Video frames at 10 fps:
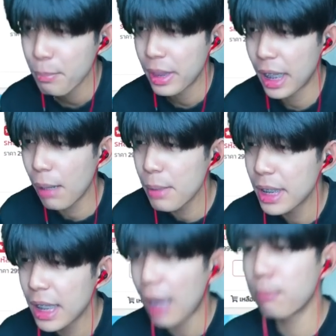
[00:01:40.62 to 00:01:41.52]
แล้วก็มี
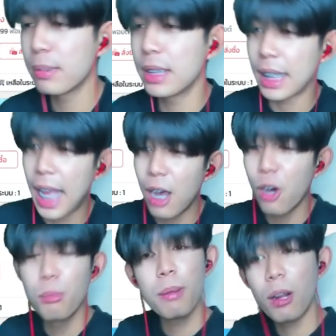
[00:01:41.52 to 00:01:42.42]
นี่ครับเสือดาว
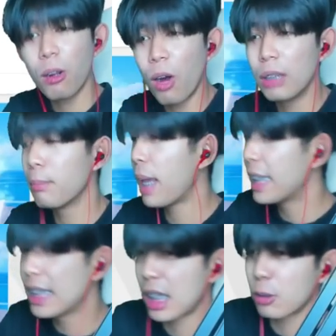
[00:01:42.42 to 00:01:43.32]
มีมังกรมีไอ
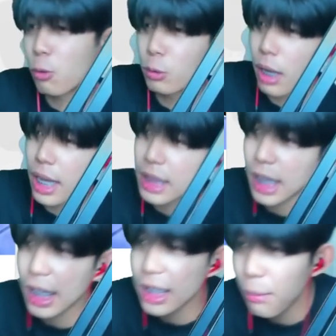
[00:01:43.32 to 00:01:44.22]
ดีซัมคุงด้วย แล้วก็ยัง